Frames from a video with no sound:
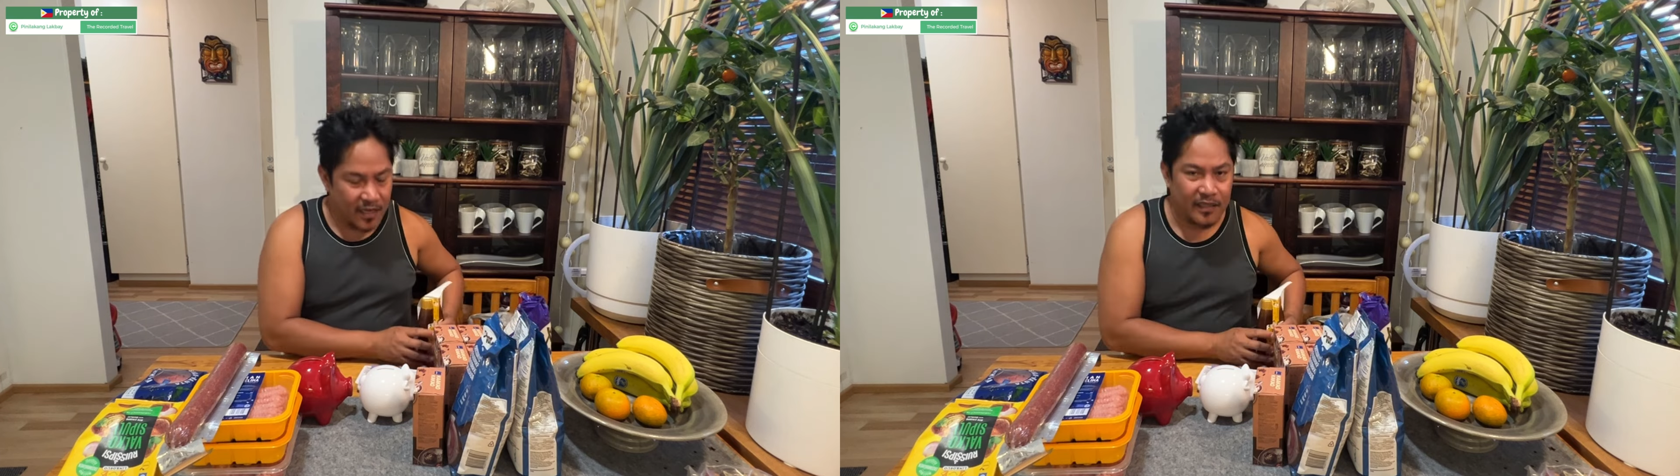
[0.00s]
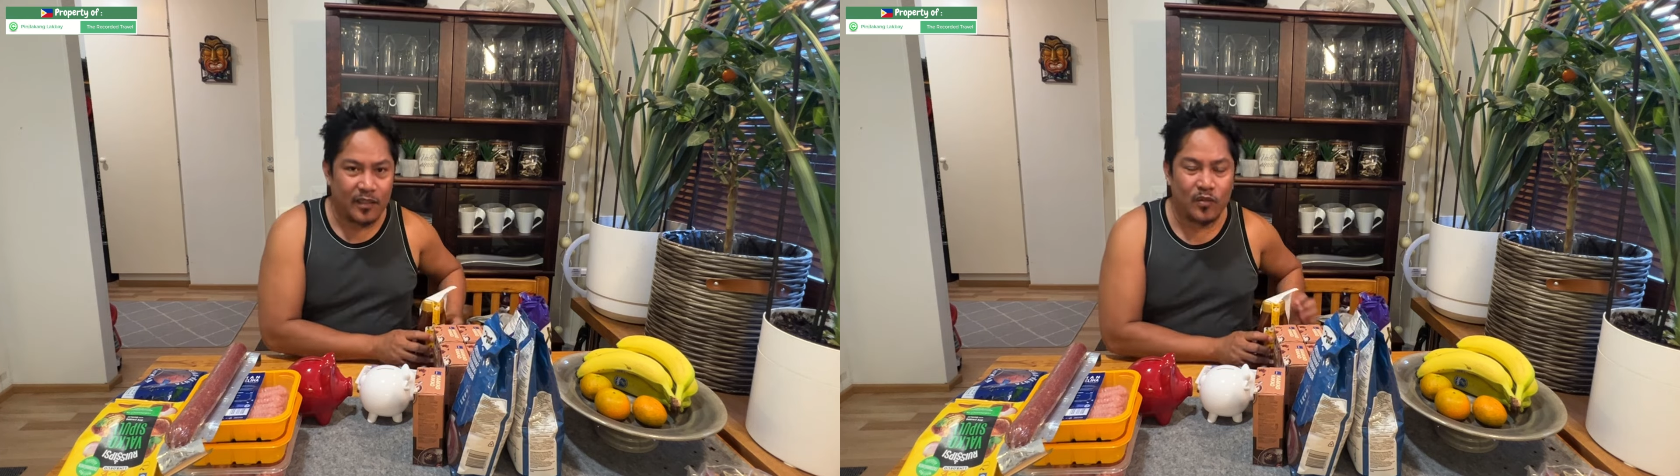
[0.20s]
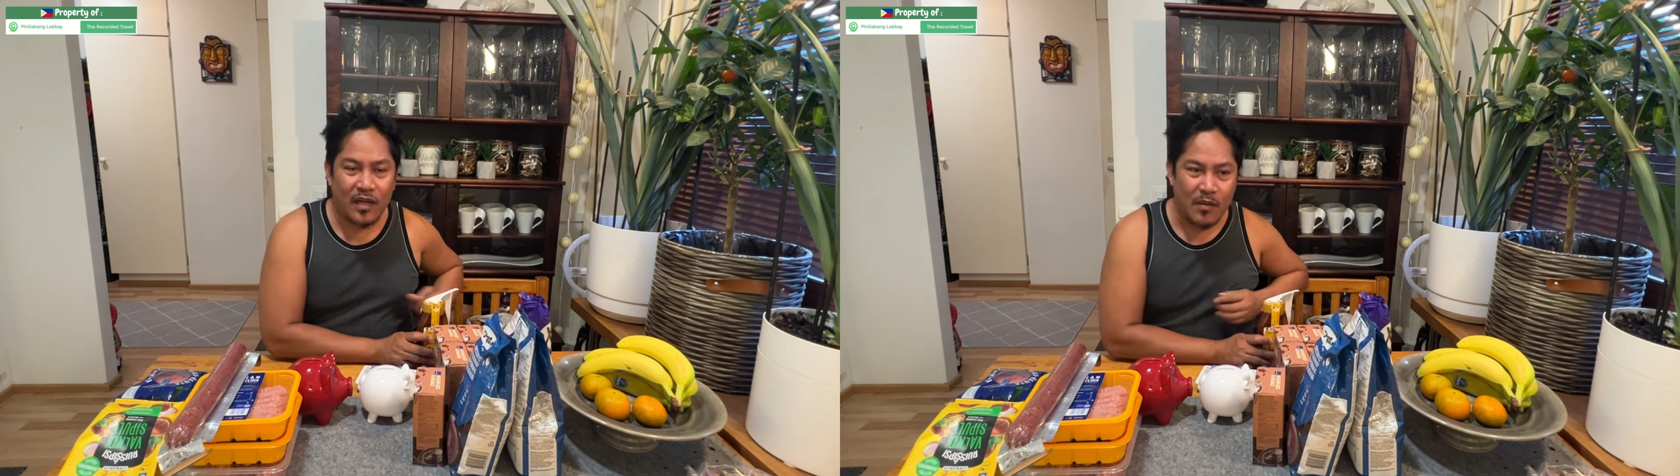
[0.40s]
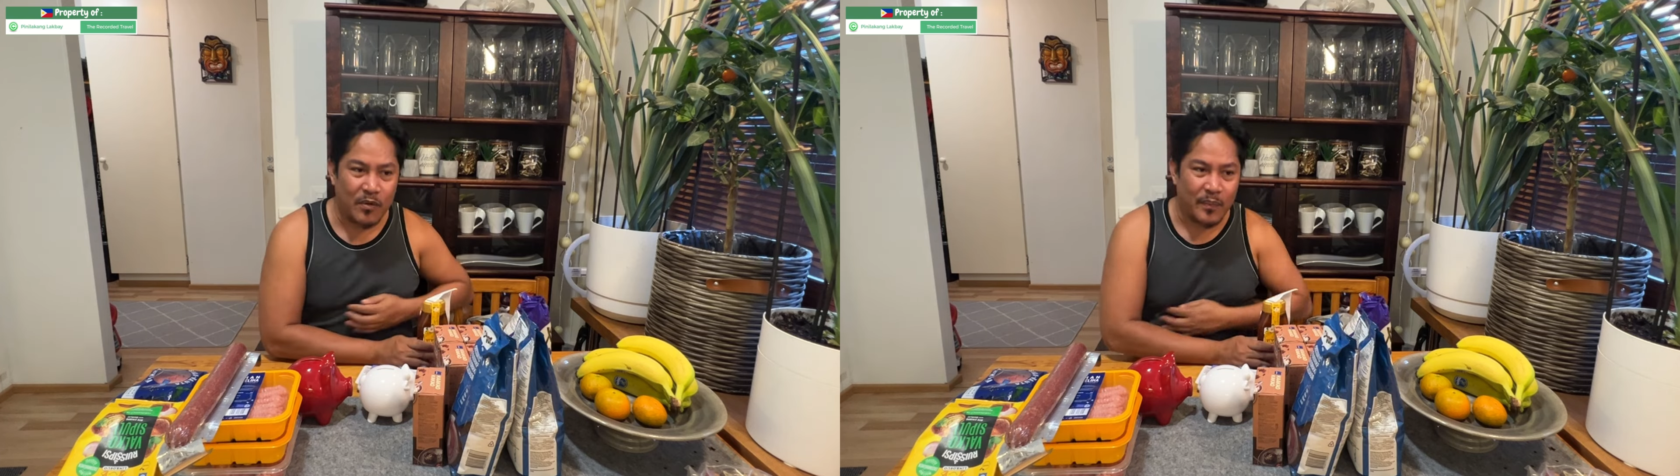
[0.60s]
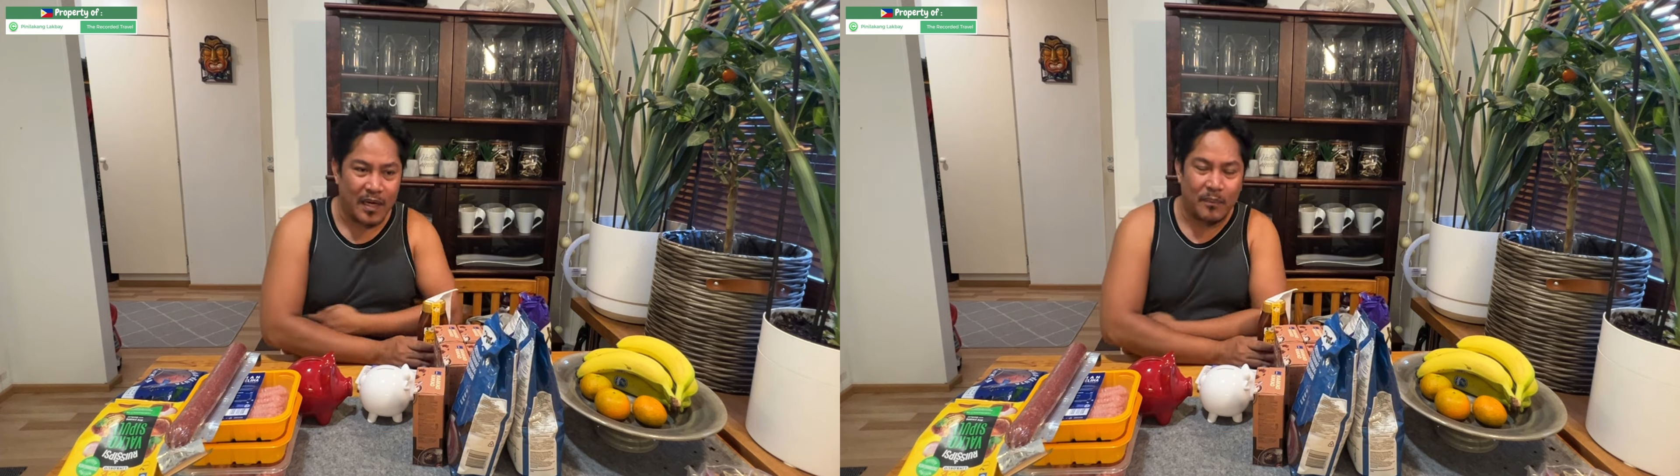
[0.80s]
Dito nga
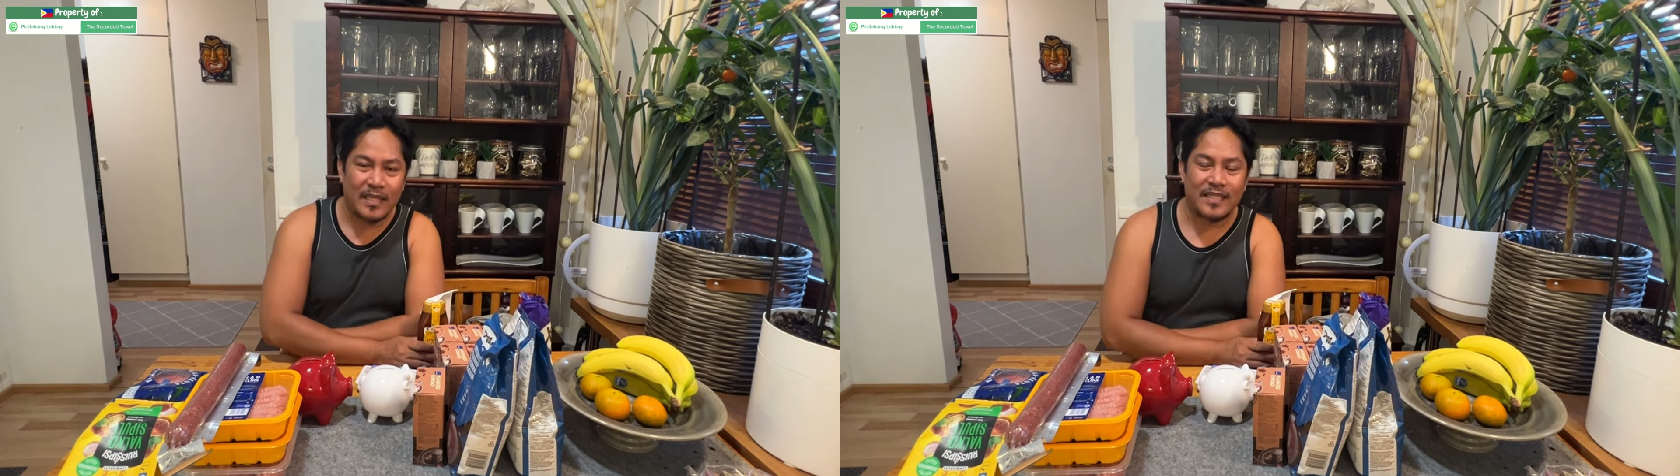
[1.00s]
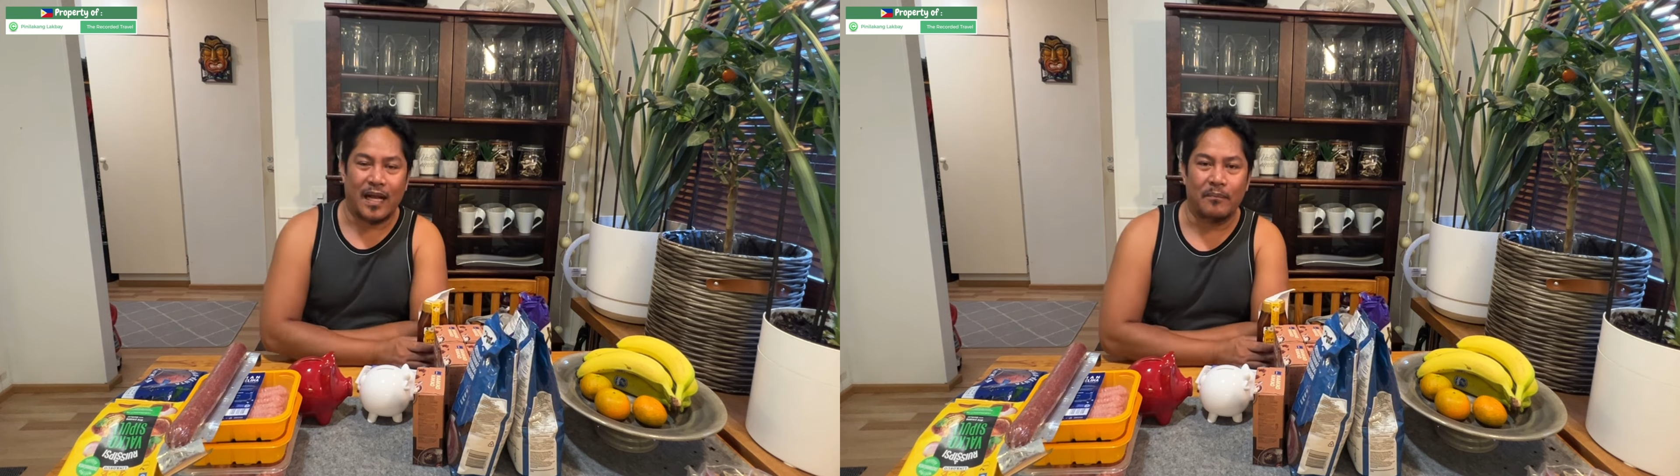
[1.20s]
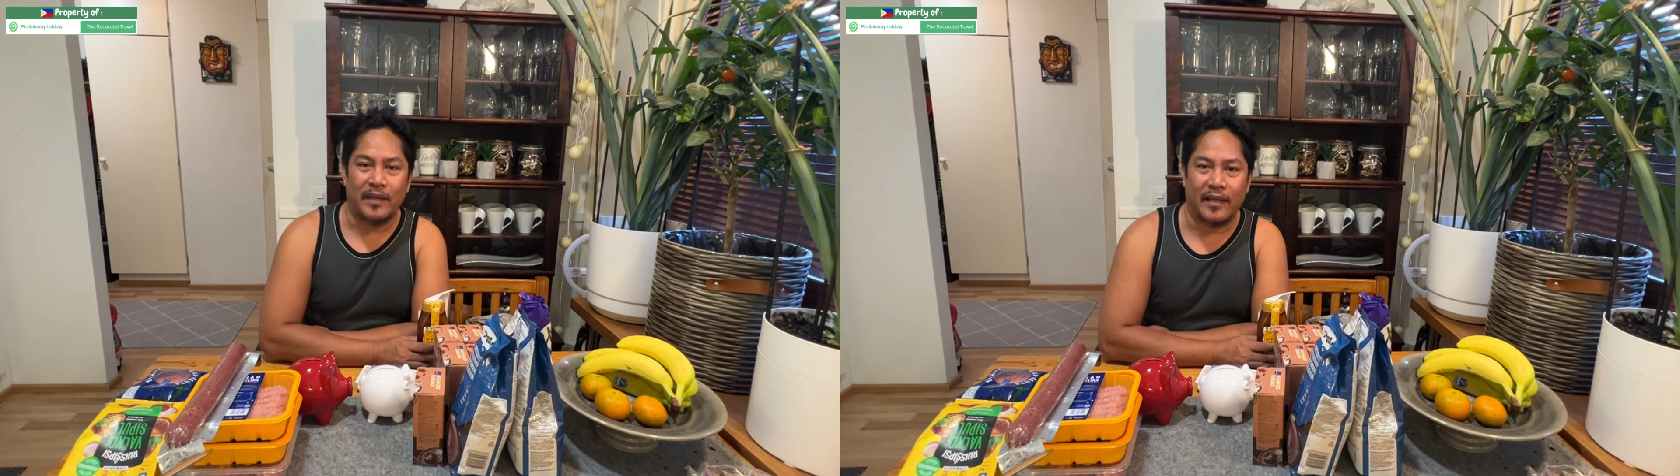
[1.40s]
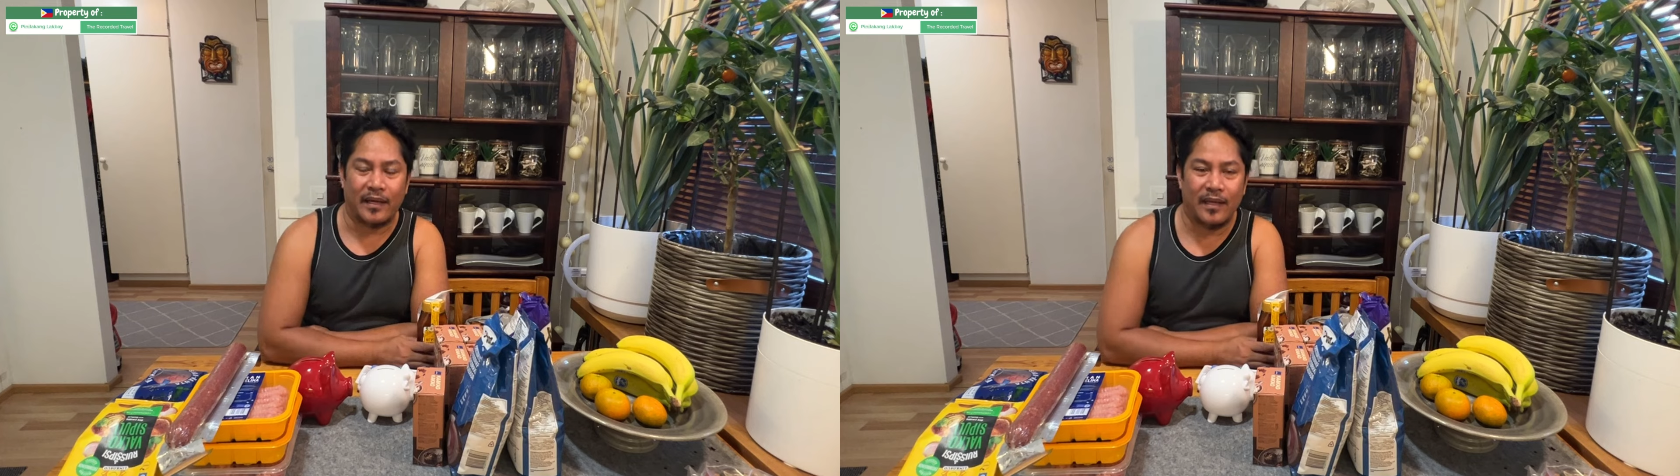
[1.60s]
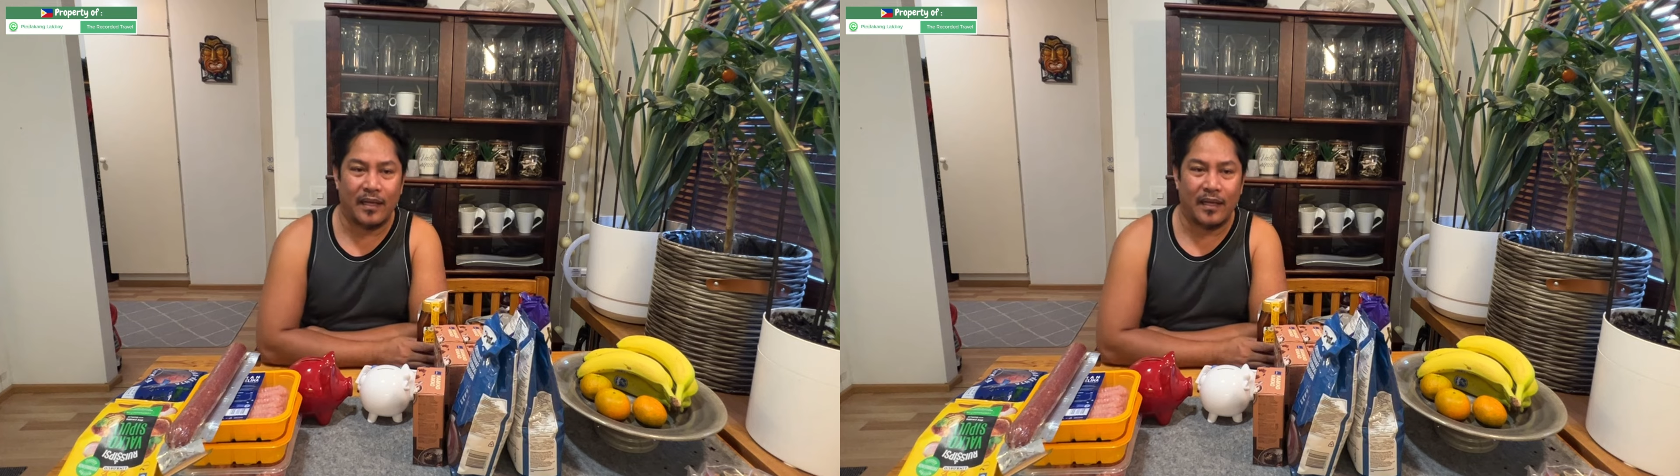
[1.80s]
po pala pag summer,